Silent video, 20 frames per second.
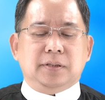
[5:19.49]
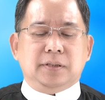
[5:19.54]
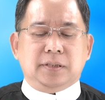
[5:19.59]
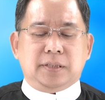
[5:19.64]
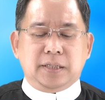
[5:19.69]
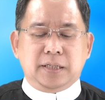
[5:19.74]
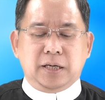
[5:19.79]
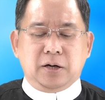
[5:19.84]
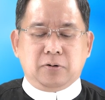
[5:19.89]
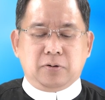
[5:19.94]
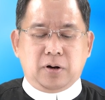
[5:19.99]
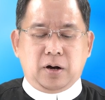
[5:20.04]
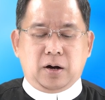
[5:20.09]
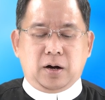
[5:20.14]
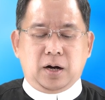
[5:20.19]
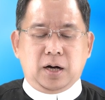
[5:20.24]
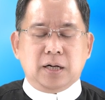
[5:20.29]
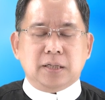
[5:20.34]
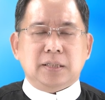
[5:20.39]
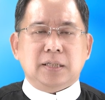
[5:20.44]
chính điều
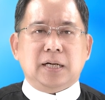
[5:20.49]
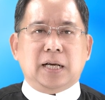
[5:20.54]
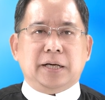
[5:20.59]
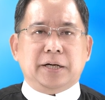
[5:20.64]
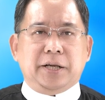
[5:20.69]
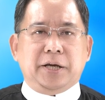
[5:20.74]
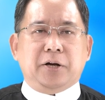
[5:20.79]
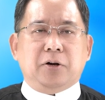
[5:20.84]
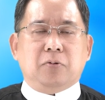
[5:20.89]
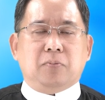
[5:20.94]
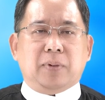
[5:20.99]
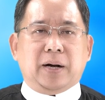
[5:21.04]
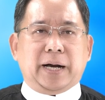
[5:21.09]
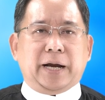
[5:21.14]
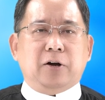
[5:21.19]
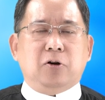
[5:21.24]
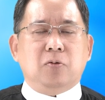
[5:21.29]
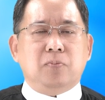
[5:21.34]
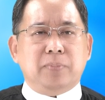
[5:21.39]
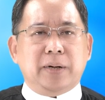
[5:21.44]
đó chính là điều mà
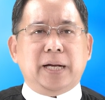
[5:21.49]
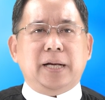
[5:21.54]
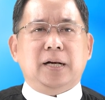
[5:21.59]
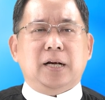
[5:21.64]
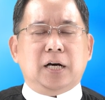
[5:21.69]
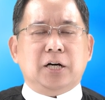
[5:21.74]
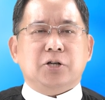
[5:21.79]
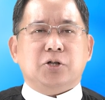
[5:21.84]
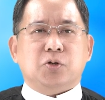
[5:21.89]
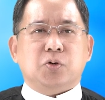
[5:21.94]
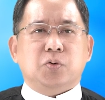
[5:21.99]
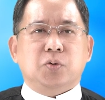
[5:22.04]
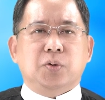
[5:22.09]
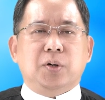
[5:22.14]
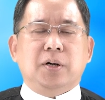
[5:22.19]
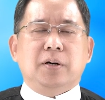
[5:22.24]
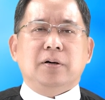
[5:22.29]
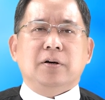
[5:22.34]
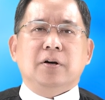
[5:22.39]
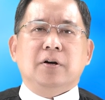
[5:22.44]
ngày hôm nay lời
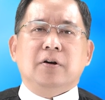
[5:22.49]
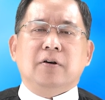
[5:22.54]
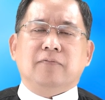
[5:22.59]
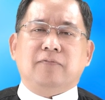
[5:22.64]
chúa